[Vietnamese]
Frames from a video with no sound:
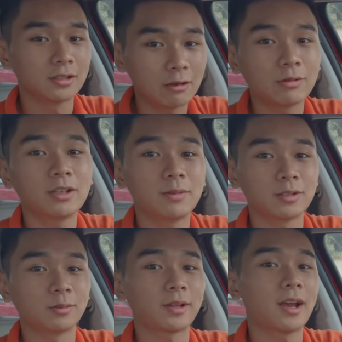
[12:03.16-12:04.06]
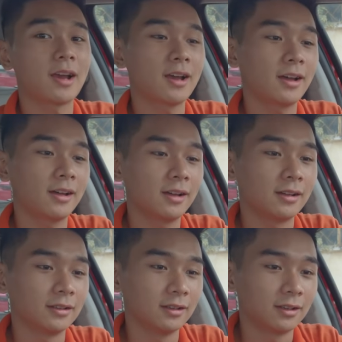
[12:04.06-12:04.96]
trong khi mà chúng
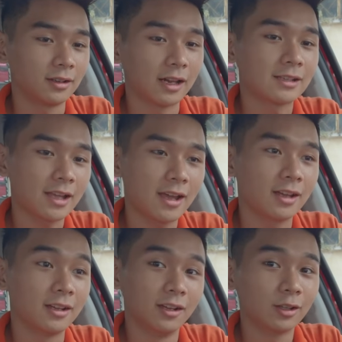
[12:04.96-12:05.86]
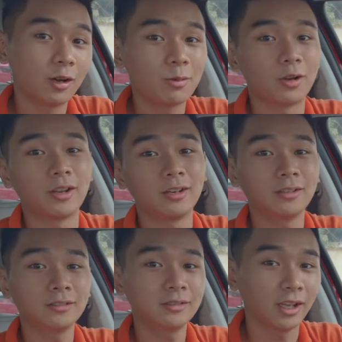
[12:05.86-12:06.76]
ta lái xe? Tôi không nói
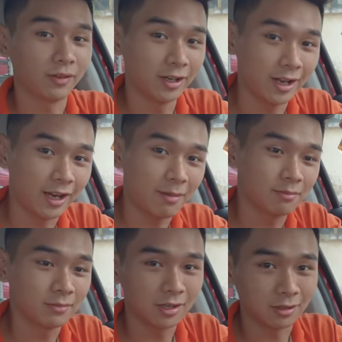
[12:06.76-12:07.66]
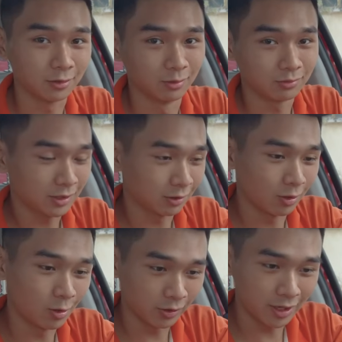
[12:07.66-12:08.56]
đến cái vấn đề anh em sử dụng chất có
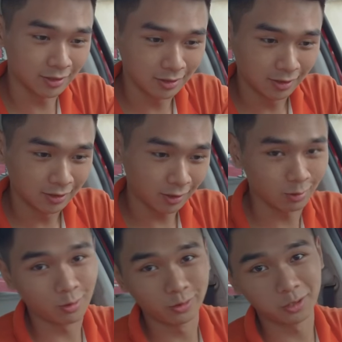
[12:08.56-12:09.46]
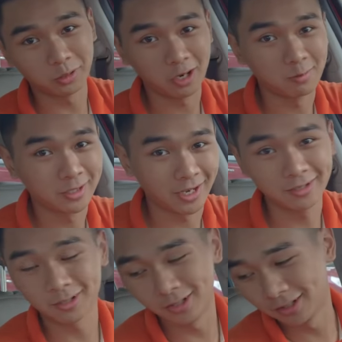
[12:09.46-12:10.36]
cồn nha, chất có cồn thì không thể nào mà
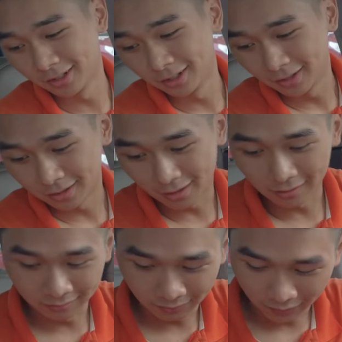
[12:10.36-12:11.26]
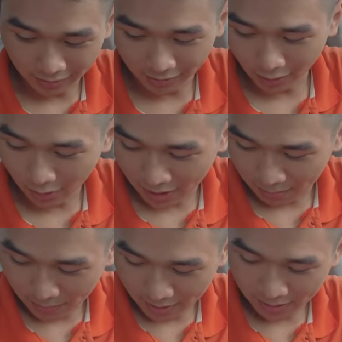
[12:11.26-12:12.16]
tránh được rồi. Còn với những cái
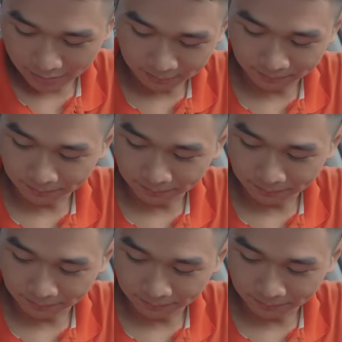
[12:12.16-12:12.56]
loại mà